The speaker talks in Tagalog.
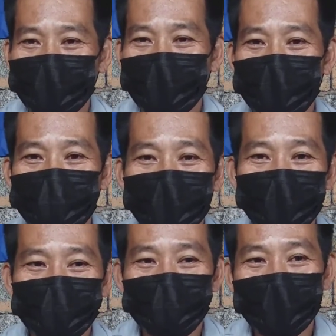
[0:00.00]
Kaya pag
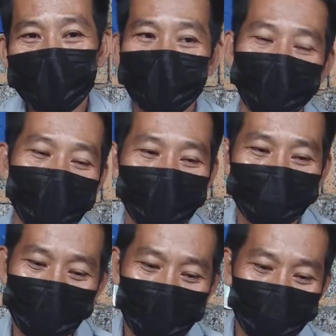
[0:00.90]
ano, parang kaya nang
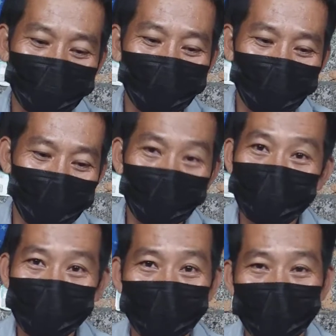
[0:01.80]
magkasundo kami, hindi ko
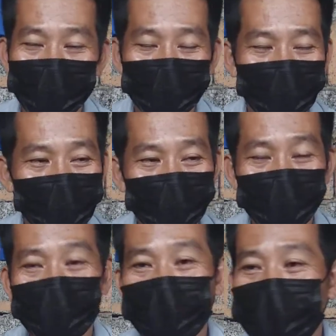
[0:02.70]
siya, hindi ko siya
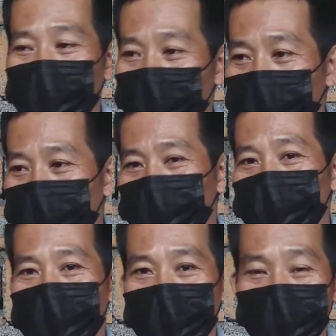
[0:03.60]
binabanatan, hindi ko
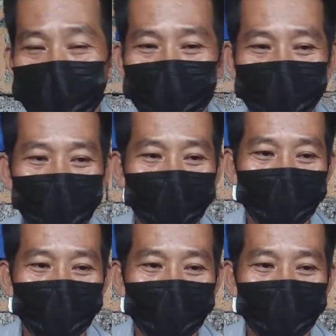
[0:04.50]
siya kinokontra.